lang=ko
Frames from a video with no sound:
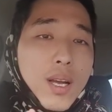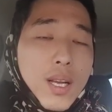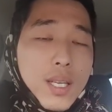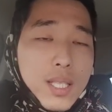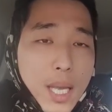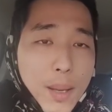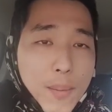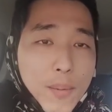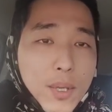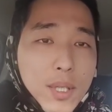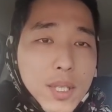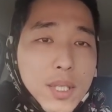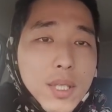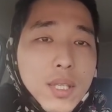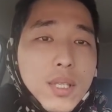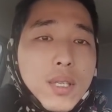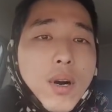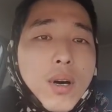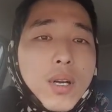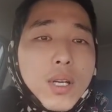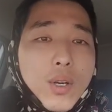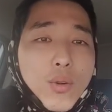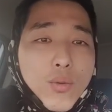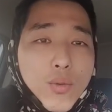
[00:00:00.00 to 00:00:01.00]
사장님
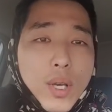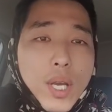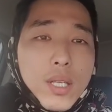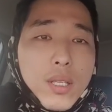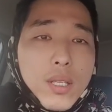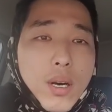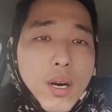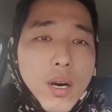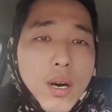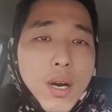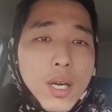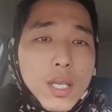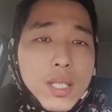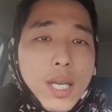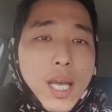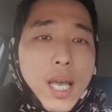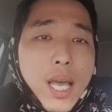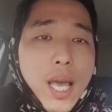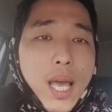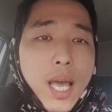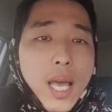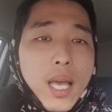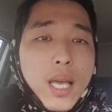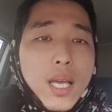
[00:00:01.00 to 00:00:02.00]
그거를 위해서
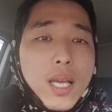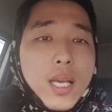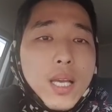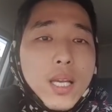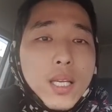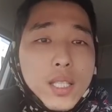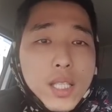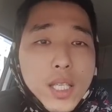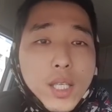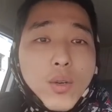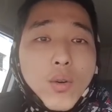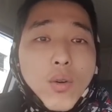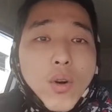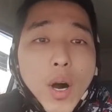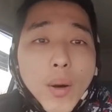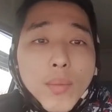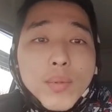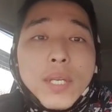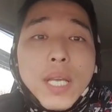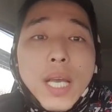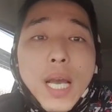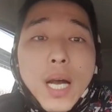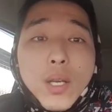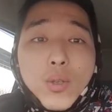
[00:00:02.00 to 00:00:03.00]
이제
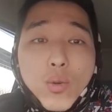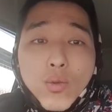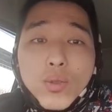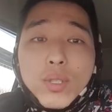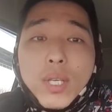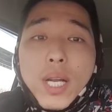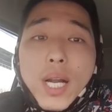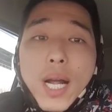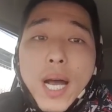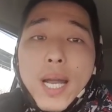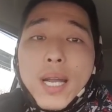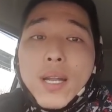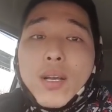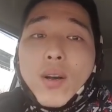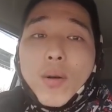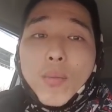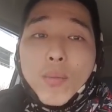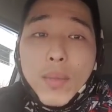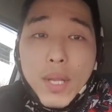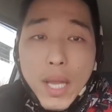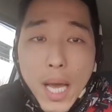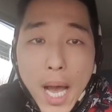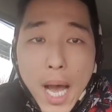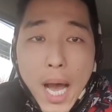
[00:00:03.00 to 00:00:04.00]
시공업체가 존재를 하는
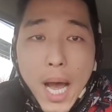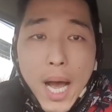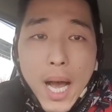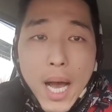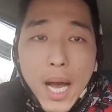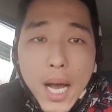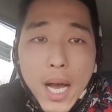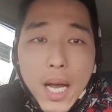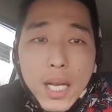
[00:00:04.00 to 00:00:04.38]
겁니다.